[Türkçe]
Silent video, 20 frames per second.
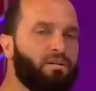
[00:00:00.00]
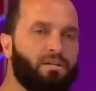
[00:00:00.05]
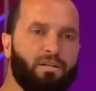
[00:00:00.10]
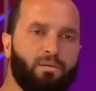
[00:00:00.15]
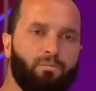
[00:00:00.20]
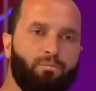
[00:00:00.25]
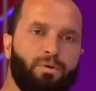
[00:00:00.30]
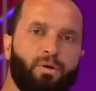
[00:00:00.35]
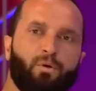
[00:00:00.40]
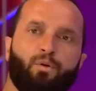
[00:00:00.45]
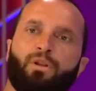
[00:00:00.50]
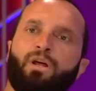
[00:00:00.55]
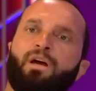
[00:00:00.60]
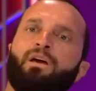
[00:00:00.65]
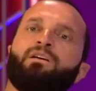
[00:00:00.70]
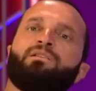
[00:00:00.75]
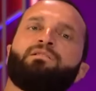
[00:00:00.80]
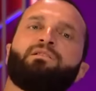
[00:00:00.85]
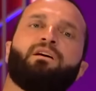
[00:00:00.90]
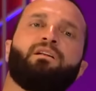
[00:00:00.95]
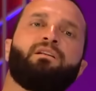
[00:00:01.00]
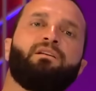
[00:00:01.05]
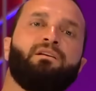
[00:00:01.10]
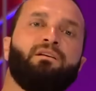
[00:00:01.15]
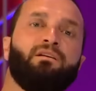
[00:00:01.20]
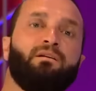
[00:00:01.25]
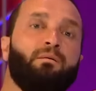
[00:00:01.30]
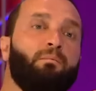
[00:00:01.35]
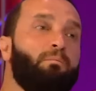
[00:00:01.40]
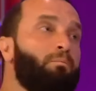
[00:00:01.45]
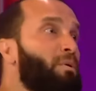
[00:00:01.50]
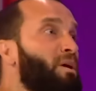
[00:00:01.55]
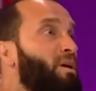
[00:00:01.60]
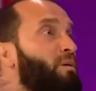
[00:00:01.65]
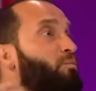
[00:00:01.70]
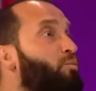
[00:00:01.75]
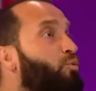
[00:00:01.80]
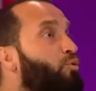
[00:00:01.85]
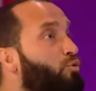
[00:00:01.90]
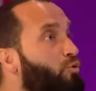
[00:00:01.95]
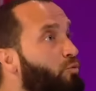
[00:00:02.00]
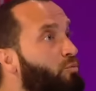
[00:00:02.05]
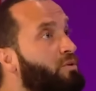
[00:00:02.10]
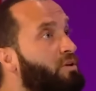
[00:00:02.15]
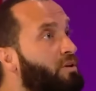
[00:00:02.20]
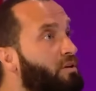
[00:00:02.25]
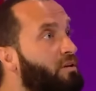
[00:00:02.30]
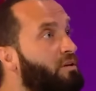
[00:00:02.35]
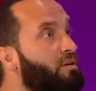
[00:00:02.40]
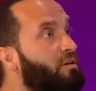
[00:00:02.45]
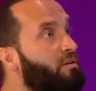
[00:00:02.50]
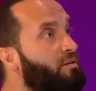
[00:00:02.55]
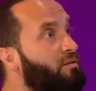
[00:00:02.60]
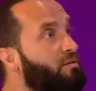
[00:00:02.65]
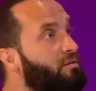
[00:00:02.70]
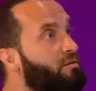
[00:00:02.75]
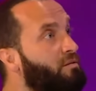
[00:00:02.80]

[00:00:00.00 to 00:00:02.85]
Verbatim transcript: Şimdi bir olay yaşandı. Benim burnum kırıldı.